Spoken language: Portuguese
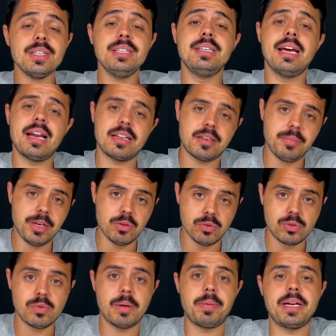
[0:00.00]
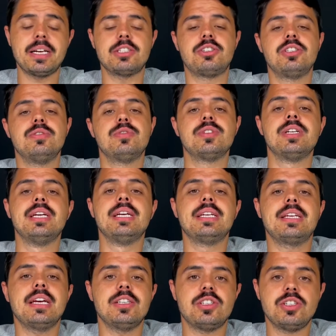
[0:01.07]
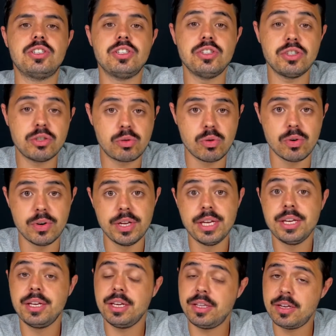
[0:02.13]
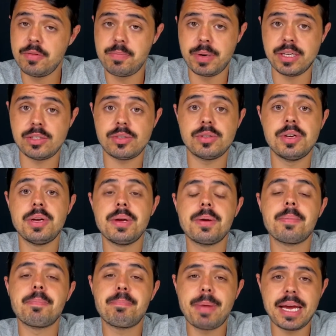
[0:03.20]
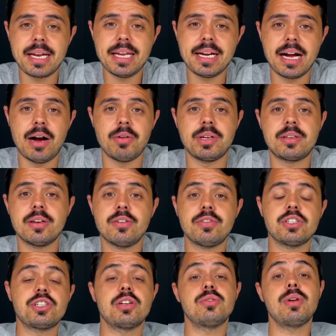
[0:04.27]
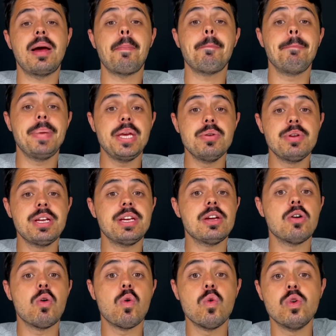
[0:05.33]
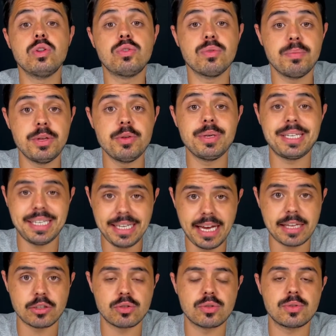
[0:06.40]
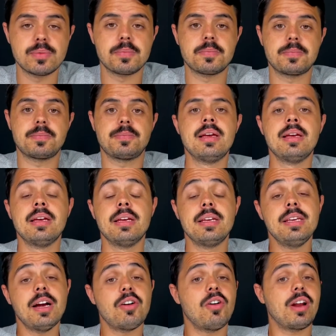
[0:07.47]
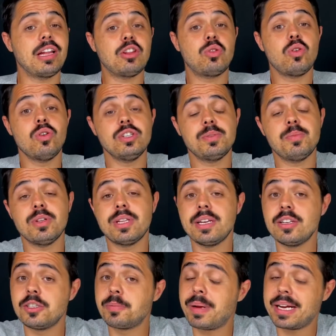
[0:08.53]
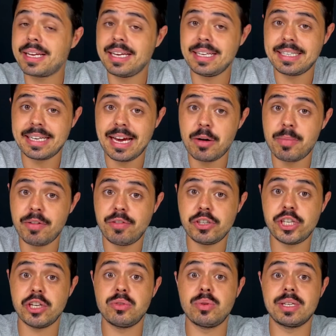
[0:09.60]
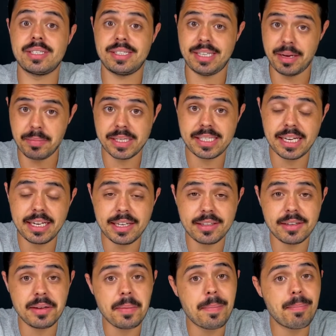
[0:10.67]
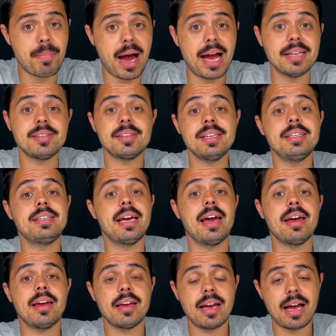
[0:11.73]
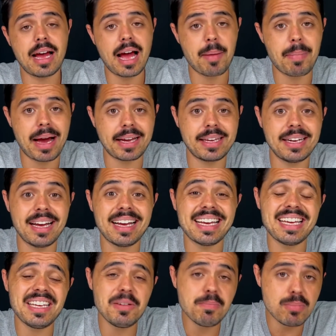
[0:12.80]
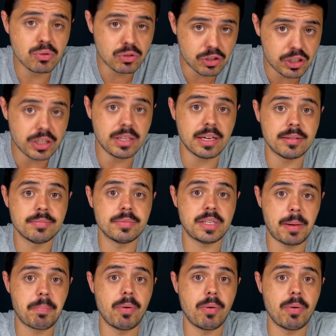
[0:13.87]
e ela também usa o aplicativo que a gente indicou e tem um preço bem legal. Então, fechadura Miuri 8500. E agora dois modelos para quem quer uma fechadura sem maçaneta, mas que quer a máquina embutida na